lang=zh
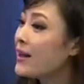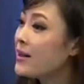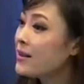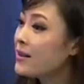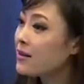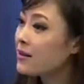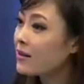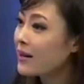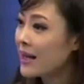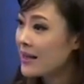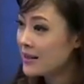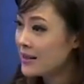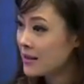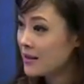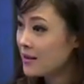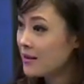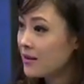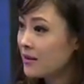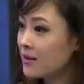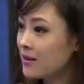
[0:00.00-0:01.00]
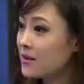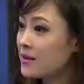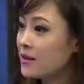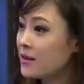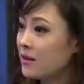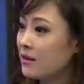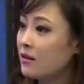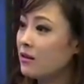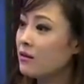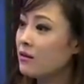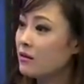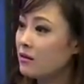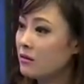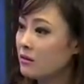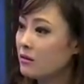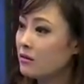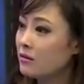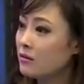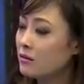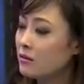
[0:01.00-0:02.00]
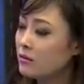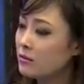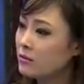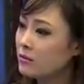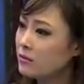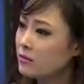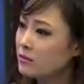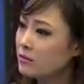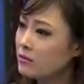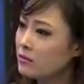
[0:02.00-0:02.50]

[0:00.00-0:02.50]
恩的、感激的一颗心的。对，因为